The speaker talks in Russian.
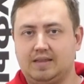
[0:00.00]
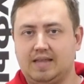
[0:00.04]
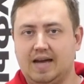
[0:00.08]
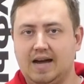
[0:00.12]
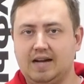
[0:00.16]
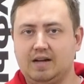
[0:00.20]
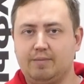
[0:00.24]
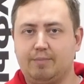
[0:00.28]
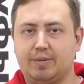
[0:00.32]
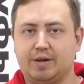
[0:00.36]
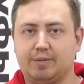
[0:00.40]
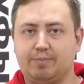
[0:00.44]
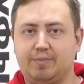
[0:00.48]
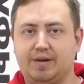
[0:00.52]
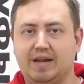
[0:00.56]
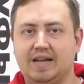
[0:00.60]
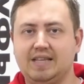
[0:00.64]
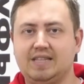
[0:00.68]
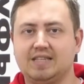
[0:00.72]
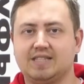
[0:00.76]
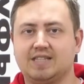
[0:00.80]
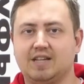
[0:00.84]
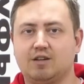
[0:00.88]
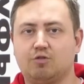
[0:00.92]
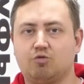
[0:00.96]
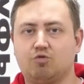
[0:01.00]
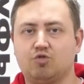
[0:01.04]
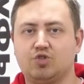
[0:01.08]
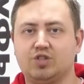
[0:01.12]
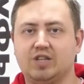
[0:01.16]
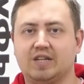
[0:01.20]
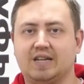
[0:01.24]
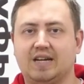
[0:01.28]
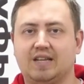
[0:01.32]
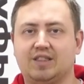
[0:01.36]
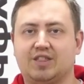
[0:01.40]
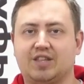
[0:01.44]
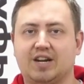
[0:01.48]
Так, предприятие
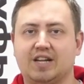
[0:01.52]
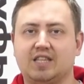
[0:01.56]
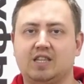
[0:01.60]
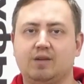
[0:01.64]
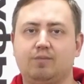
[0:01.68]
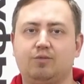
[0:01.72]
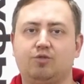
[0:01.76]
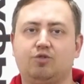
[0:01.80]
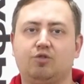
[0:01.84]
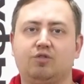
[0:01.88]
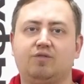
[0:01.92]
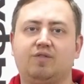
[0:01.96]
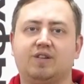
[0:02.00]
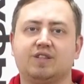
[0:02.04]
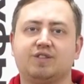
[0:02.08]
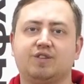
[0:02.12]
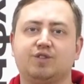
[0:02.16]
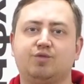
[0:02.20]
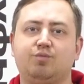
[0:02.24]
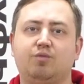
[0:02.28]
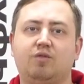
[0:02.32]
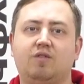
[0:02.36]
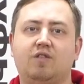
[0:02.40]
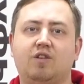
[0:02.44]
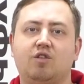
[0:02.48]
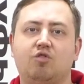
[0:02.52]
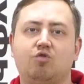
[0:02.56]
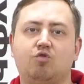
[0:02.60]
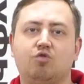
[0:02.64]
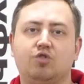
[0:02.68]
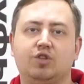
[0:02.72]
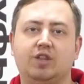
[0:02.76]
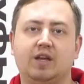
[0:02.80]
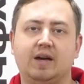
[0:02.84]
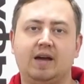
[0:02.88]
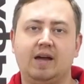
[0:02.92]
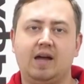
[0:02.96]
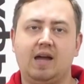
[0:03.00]
загружено контрактами до 2028
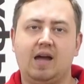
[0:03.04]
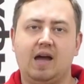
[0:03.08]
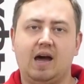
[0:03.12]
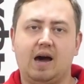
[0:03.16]
года,